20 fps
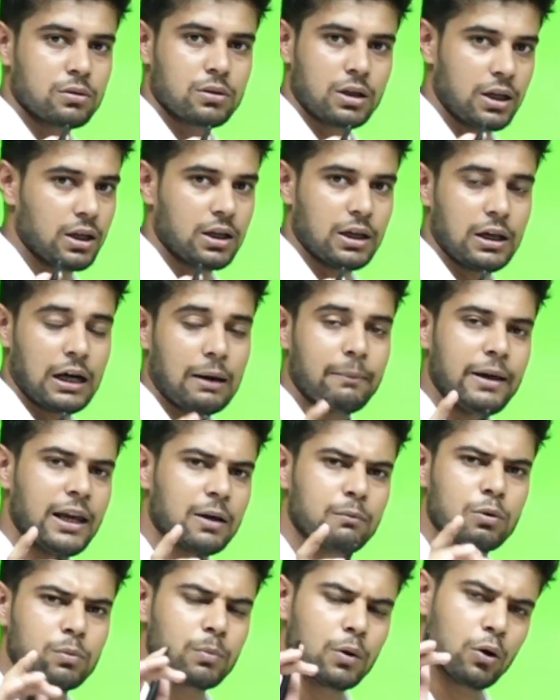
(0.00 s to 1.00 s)
ठीक है अब एक
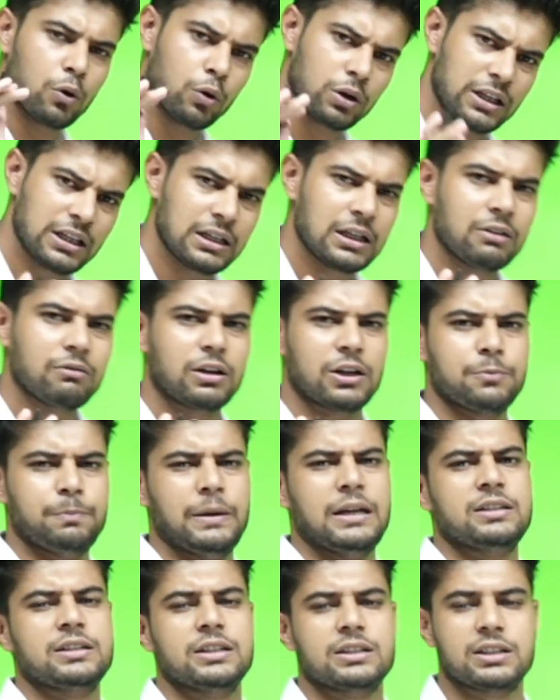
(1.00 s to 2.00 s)
बुक में ऑन एन एवरेज
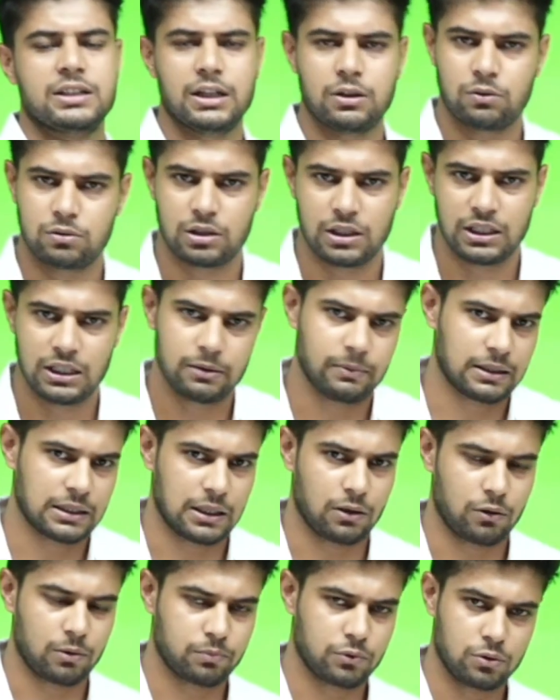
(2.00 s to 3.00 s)
पेज कितने होते हैं ये बताओ
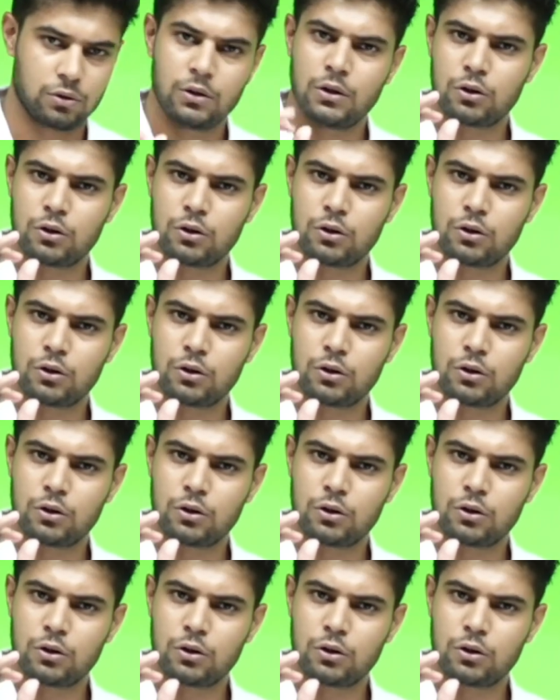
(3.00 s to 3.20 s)
आप तो,